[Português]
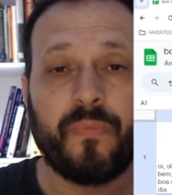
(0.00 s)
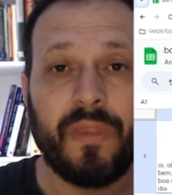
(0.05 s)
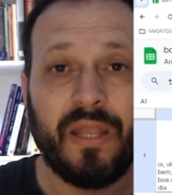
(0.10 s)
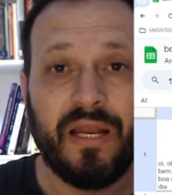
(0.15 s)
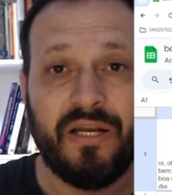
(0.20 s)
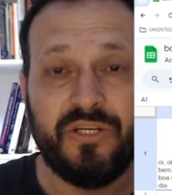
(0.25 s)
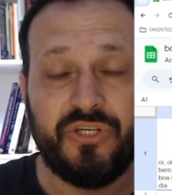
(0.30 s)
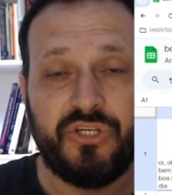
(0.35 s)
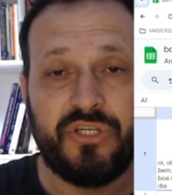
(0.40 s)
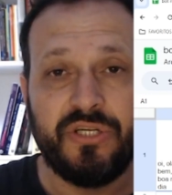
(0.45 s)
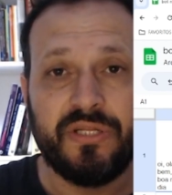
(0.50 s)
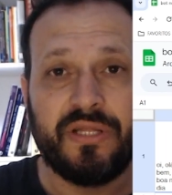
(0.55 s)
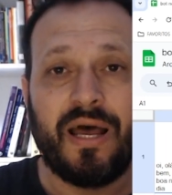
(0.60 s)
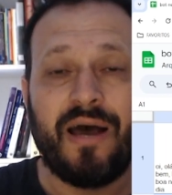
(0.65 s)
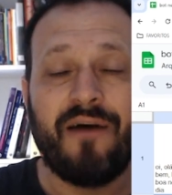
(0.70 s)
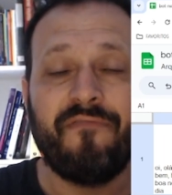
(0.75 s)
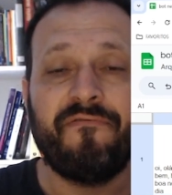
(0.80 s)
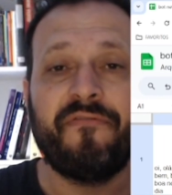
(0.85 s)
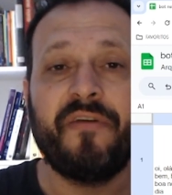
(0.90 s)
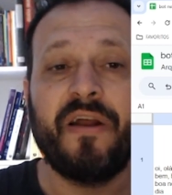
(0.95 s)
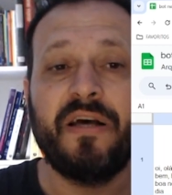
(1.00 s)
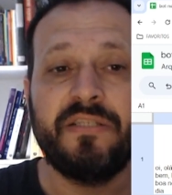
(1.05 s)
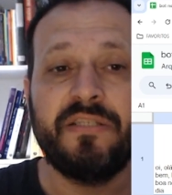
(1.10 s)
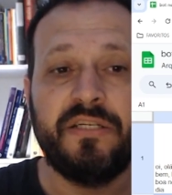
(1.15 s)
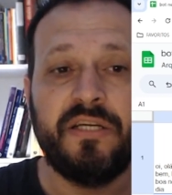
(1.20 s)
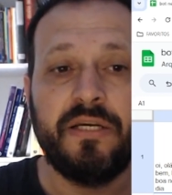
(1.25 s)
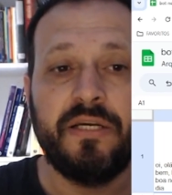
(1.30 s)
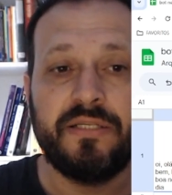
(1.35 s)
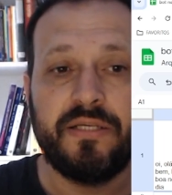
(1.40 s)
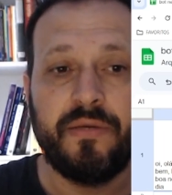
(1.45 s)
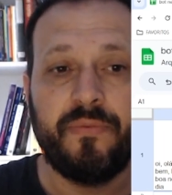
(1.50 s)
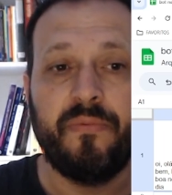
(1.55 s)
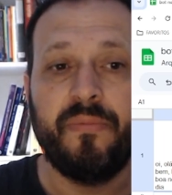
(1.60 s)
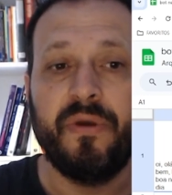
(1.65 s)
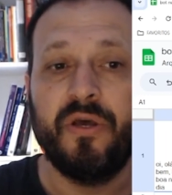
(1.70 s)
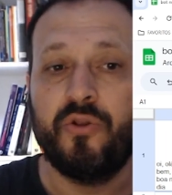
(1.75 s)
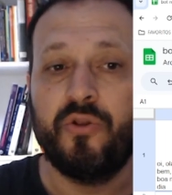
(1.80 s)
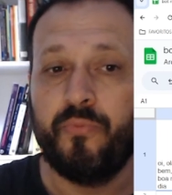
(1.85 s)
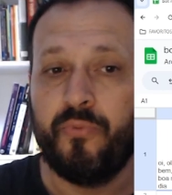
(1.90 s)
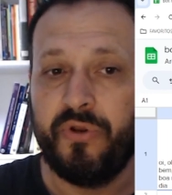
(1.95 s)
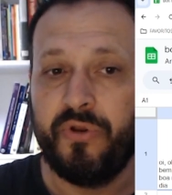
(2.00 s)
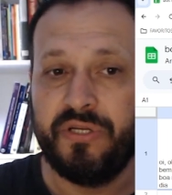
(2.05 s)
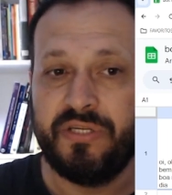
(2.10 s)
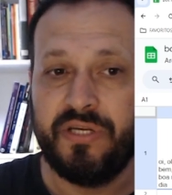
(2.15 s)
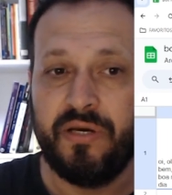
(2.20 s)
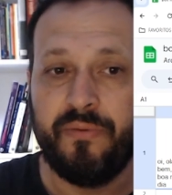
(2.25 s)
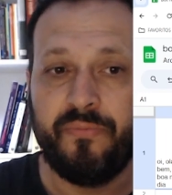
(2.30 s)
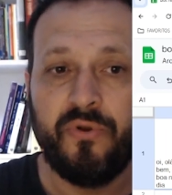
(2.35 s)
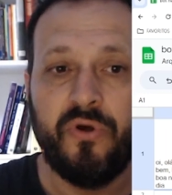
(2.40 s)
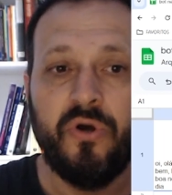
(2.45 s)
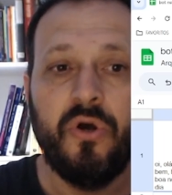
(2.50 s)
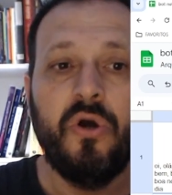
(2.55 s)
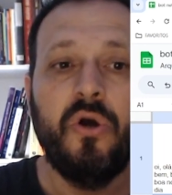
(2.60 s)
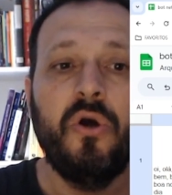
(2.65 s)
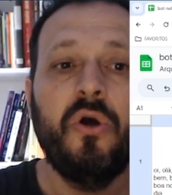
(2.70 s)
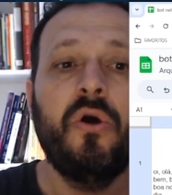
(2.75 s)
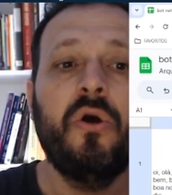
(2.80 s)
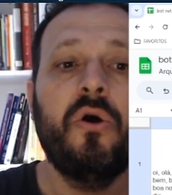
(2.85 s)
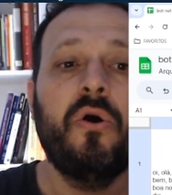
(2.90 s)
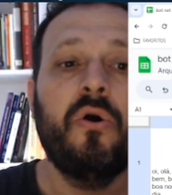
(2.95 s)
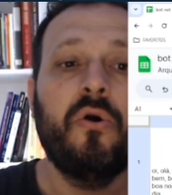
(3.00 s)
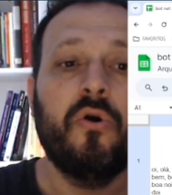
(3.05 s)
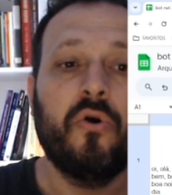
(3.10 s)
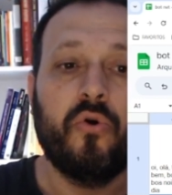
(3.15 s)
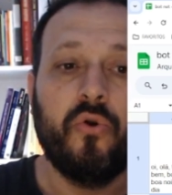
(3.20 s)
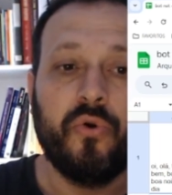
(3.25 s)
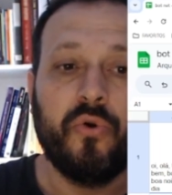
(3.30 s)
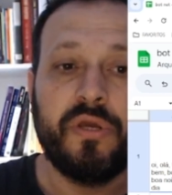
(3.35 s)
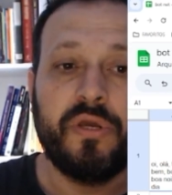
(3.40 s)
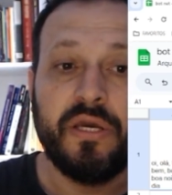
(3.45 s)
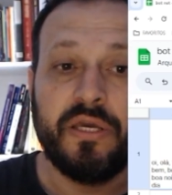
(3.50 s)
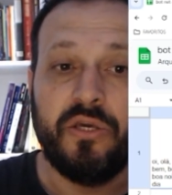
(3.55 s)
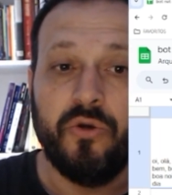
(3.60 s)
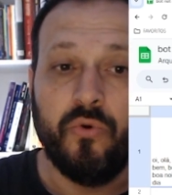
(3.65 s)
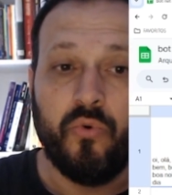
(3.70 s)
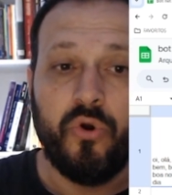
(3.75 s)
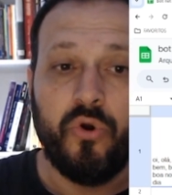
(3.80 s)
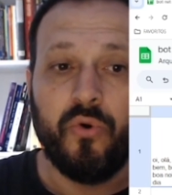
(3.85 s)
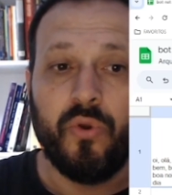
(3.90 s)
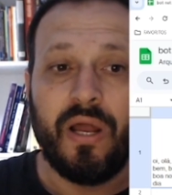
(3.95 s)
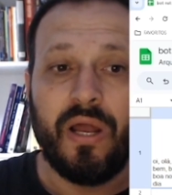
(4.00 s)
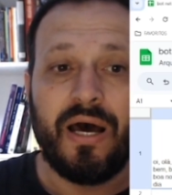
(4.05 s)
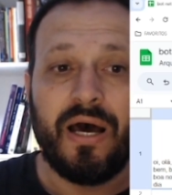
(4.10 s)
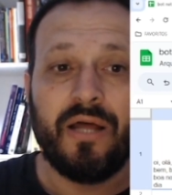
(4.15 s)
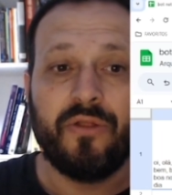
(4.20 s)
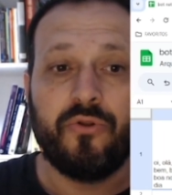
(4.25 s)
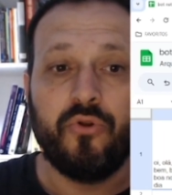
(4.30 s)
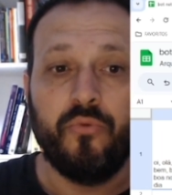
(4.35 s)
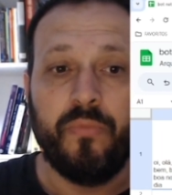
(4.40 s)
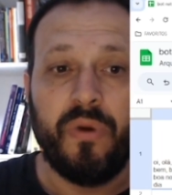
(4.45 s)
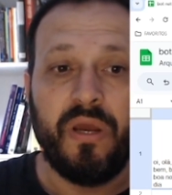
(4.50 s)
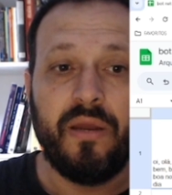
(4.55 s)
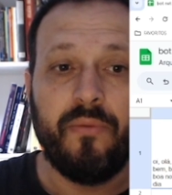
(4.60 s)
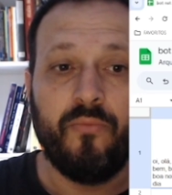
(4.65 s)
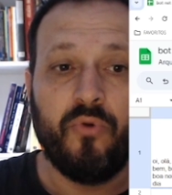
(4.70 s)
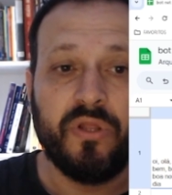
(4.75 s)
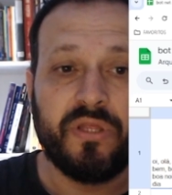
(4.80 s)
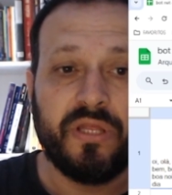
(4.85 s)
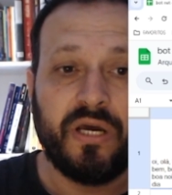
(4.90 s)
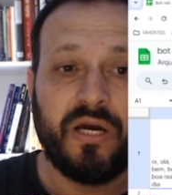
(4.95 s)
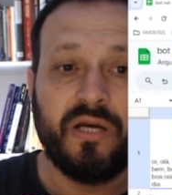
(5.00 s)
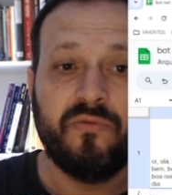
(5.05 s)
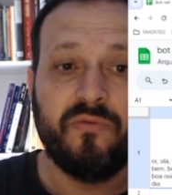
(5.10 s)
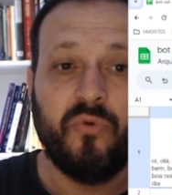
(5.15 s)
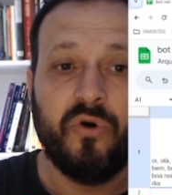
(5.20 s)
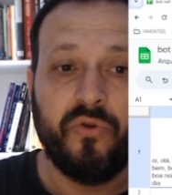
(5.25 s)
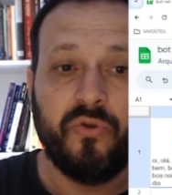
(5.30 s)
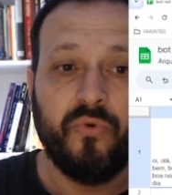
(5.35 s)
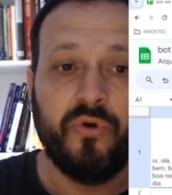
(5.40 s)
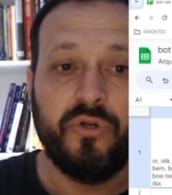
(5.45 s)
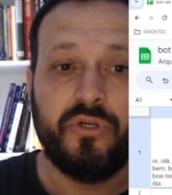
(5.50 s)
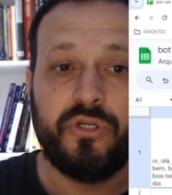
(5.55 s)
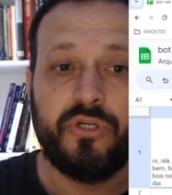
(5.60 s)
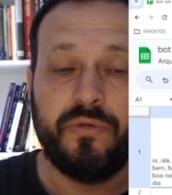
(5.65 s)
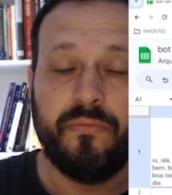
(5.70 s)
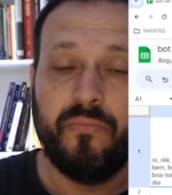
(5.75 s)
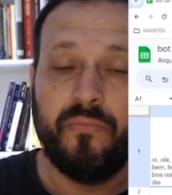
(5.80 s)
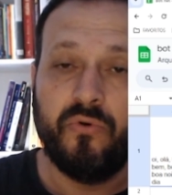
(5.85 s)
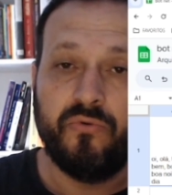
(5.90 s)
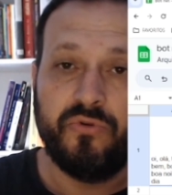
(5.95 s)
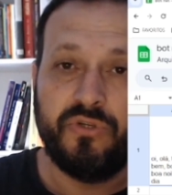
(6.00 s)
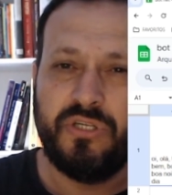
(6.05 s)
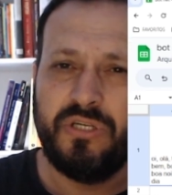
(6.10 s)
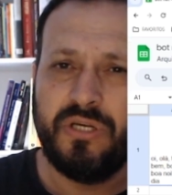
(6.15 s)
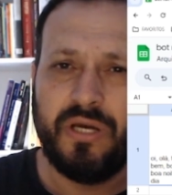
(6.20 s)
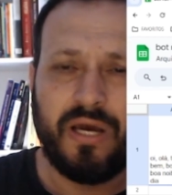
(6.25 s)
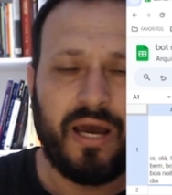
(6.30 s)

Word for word: digitar a frase de recebimento. Por exemplo, eu coloquei aqui: Oi, olá, tudo bem? Boa tarde, boa noite, bom dia.